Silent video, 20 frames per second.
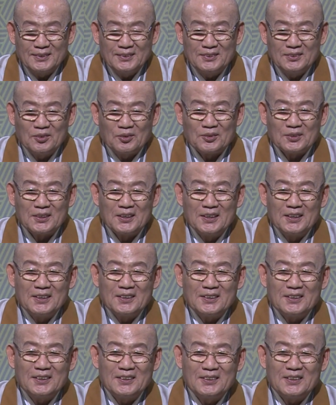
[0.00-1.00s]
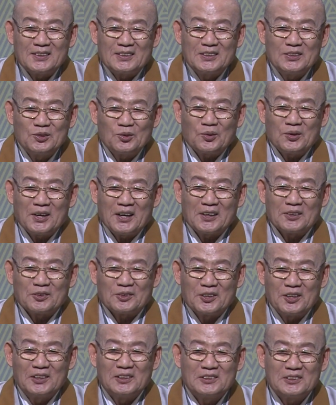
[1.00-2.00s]
그래도 이게 이제 지속해가지고
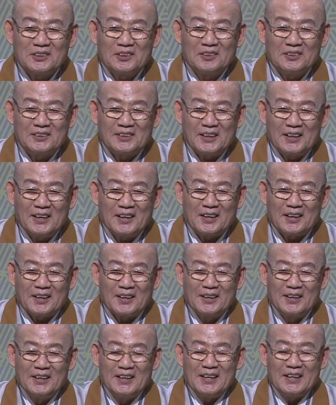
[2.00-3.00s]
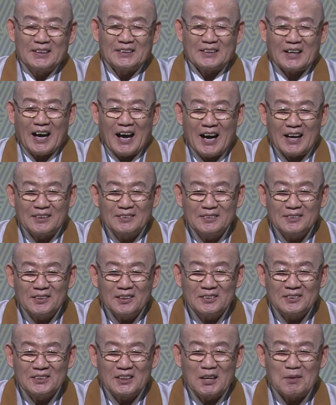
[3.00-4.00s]
결절할때 작은
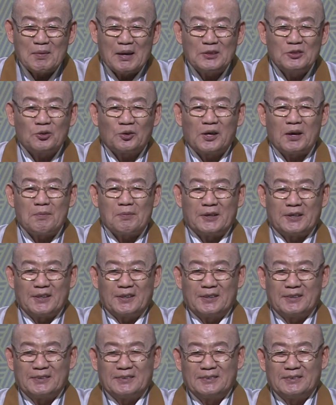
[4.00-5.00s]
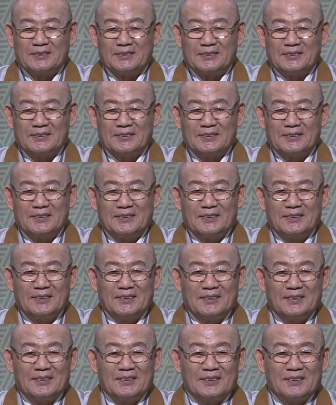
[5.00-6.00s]
결실에 만족해버려.
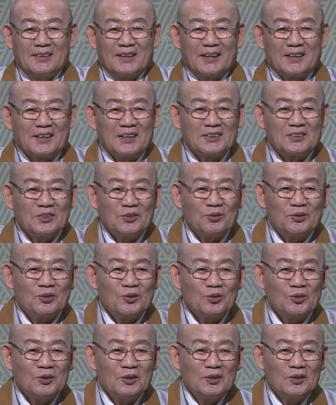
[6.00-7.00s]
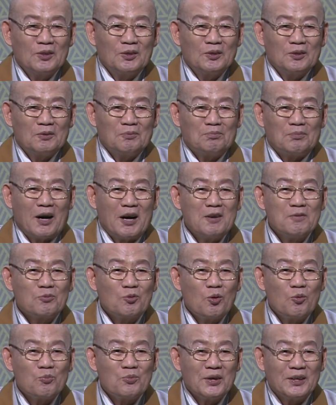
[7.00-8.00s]
알겠죠? 우리 마음
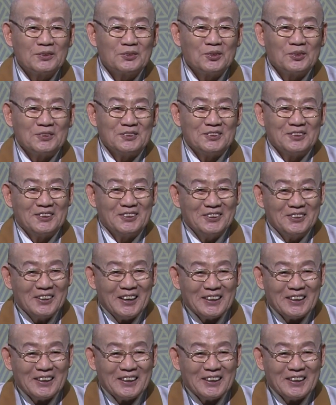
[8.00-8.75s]
공부에도 여러